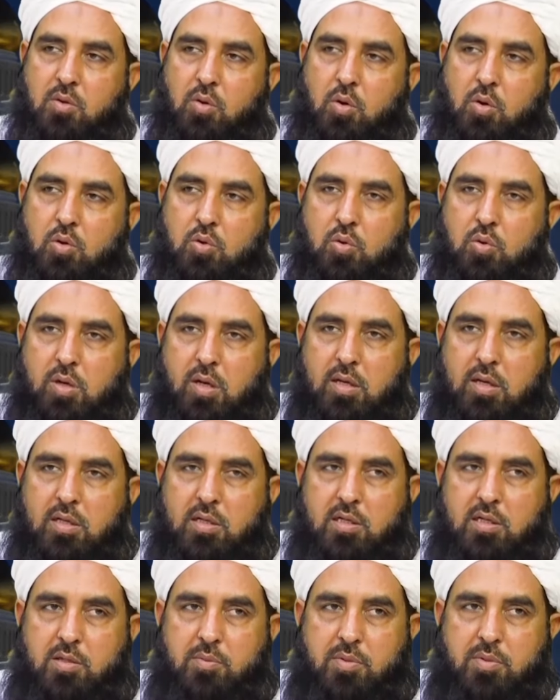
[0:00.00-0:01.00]
और कुरान
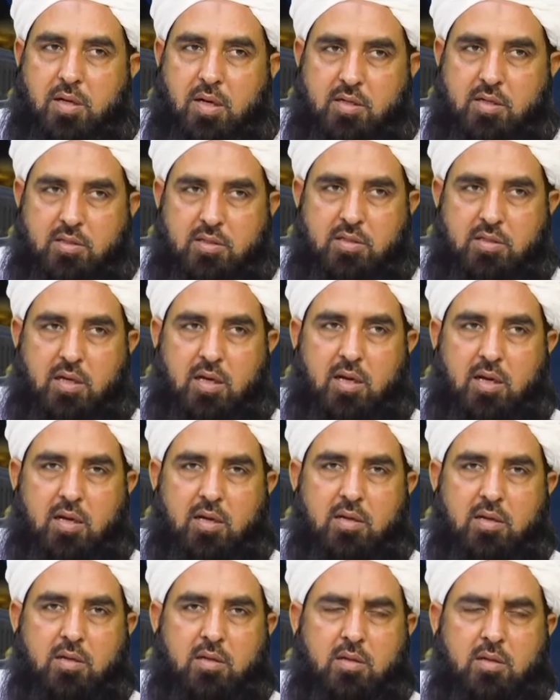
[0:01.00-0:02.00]
करीम रख दिया है
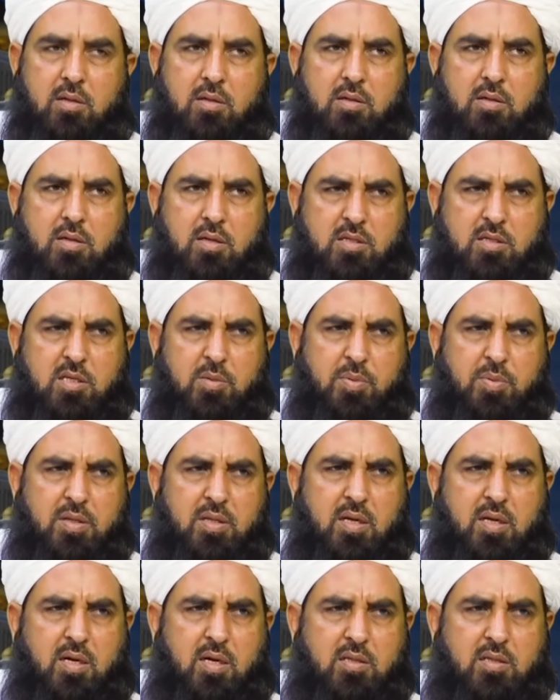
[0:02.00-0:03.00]
किसी
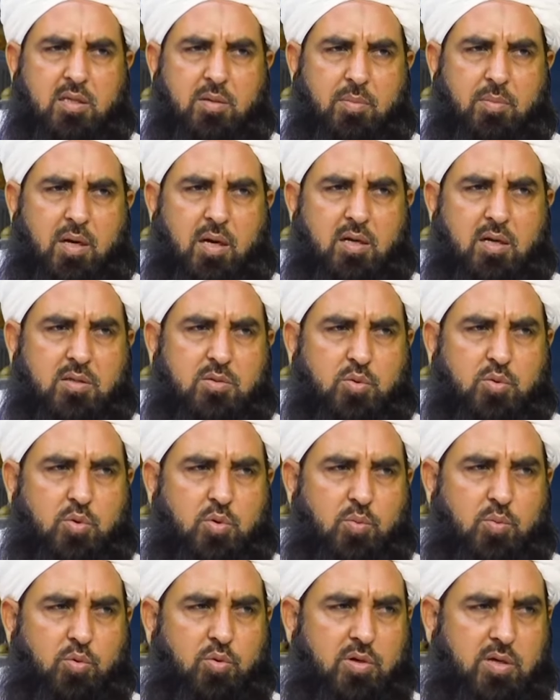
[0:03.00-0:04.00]
बंदे का दिमाग इसको
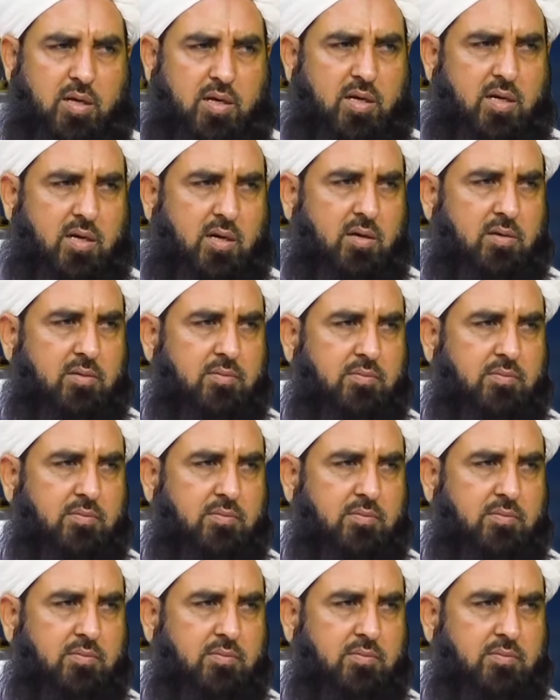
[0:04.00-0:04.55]
कबूल करेगा